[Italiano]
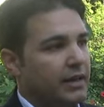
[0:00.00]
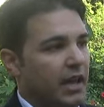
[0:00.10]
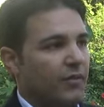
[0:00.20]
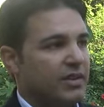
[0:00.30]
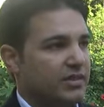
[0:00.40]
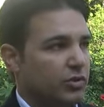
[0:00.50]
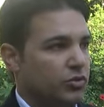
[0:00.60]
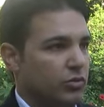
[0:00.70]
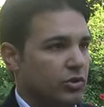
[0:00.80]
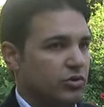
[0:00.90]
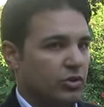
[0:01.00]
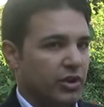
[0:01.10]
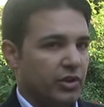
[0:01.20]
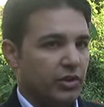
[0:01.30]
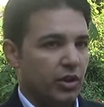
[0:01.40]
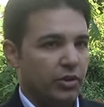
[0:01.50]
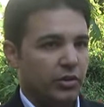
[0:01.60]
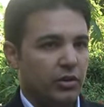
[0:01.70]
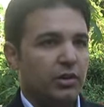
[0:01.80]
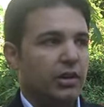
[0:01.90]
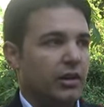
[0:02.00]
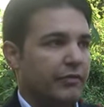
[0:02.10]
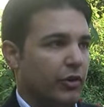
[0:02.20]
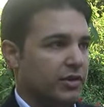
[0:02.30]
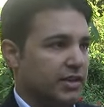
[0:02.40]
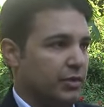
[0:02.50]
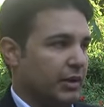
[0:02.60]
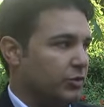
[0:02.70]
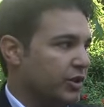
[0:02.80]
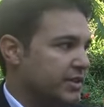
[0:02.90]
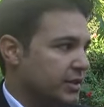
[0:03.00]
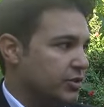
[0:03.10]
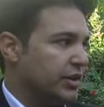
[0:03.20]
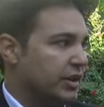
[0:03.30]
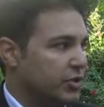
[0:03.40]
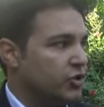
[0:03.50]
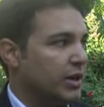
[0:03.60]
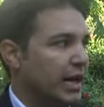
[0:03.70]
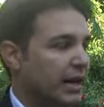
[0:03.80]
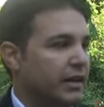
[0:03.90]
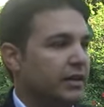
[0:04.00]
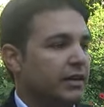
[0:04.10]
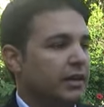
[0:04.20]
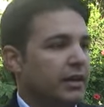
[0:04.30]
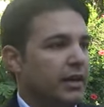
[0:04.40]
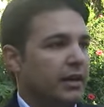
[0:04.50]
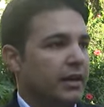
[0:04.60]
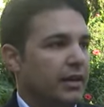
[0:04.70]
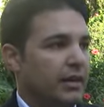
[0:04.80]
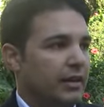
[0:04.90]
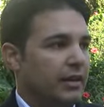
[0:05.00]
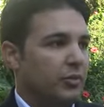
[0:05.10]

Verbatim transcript: investito sul nostro territorio in forza di un'autorizzazione regionale eh, e